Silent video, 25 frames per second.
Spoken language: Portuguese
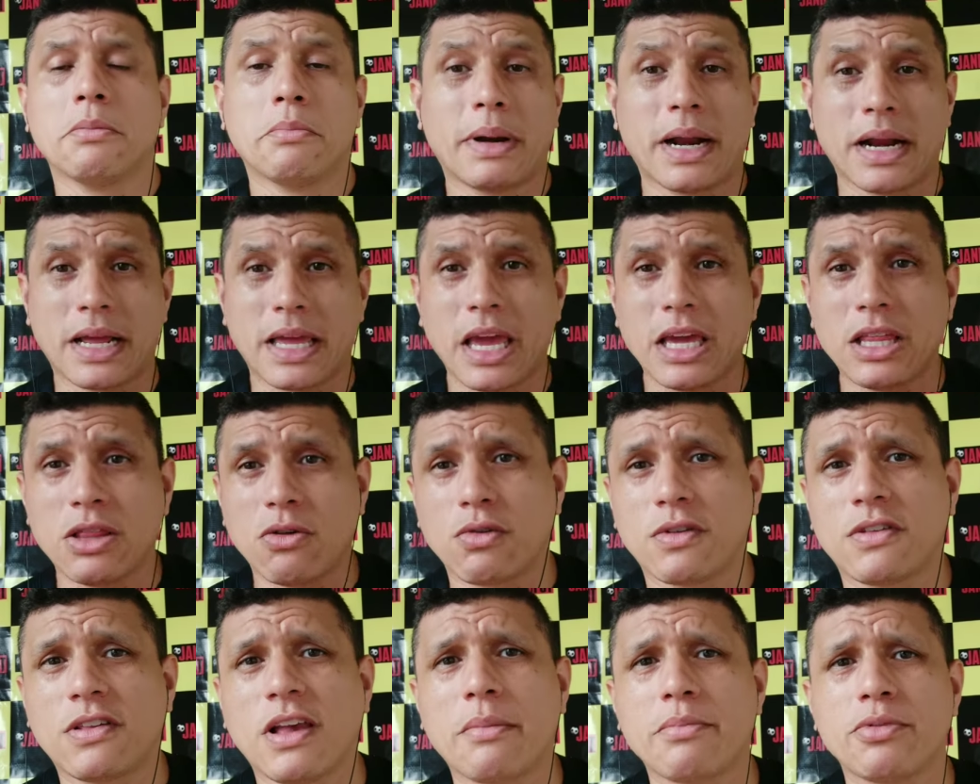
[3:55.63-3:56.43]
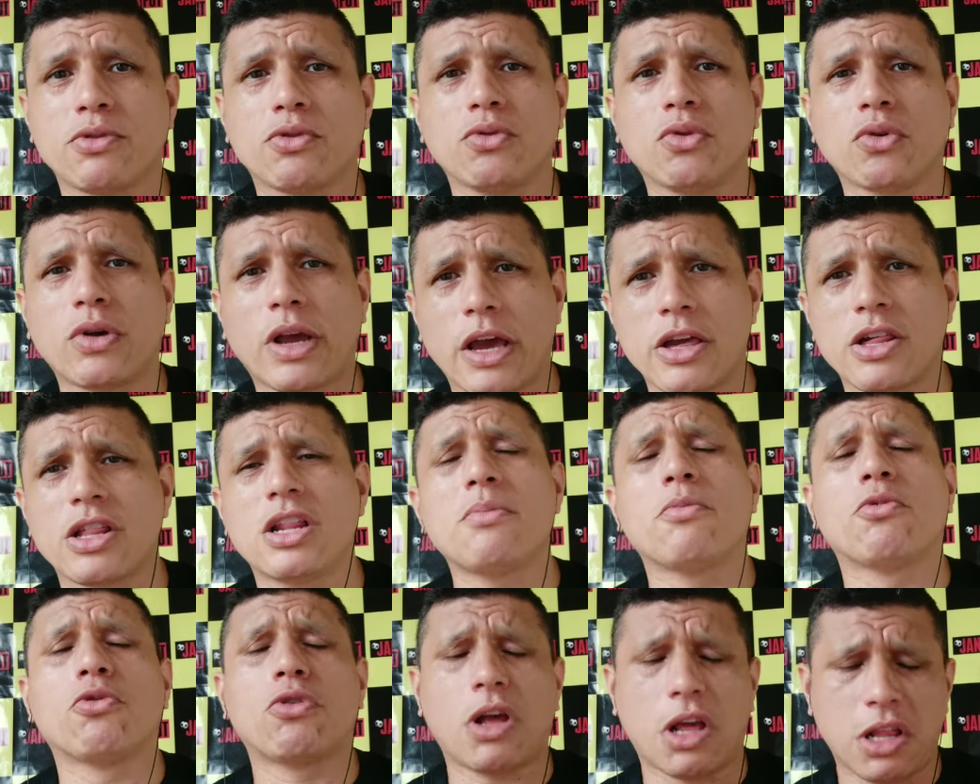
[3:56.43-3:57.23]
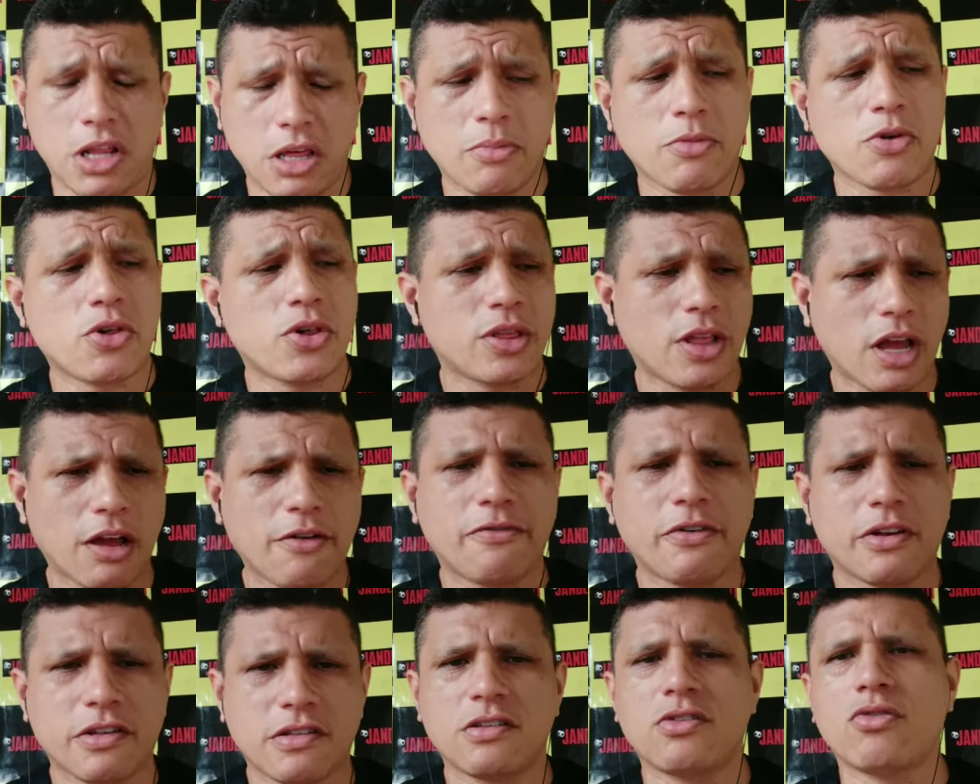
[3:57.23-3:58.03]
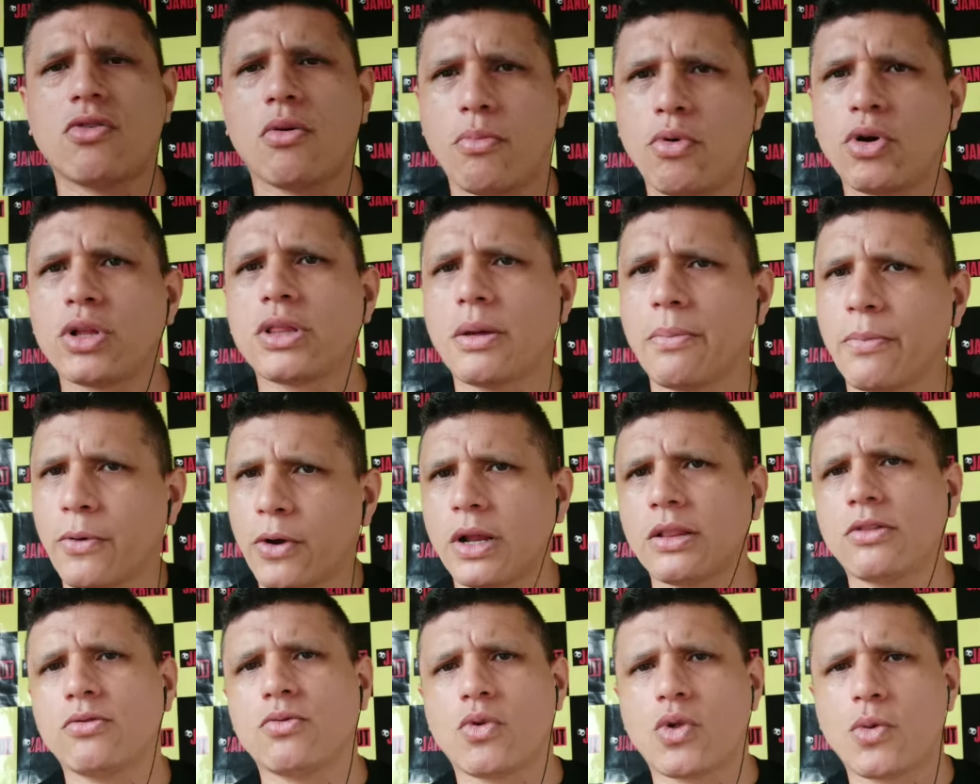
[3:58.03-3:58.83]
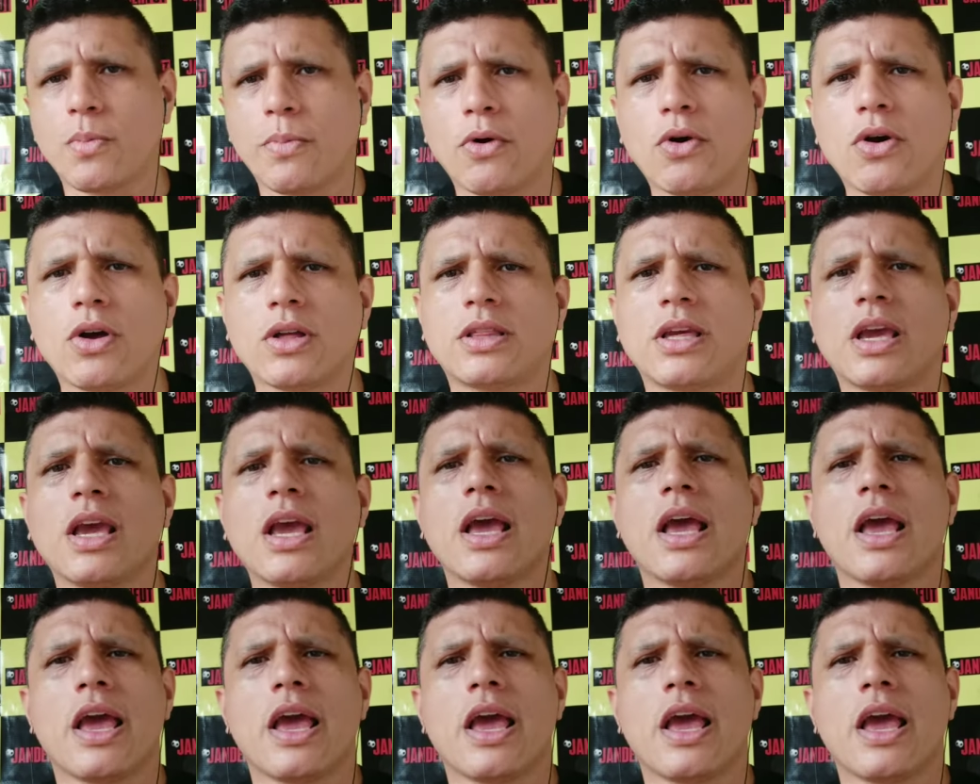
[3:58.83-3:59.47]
Para quem não sabe do Lucas Lima, o Lucas Lima está fazendo uma boa temporada no esporte.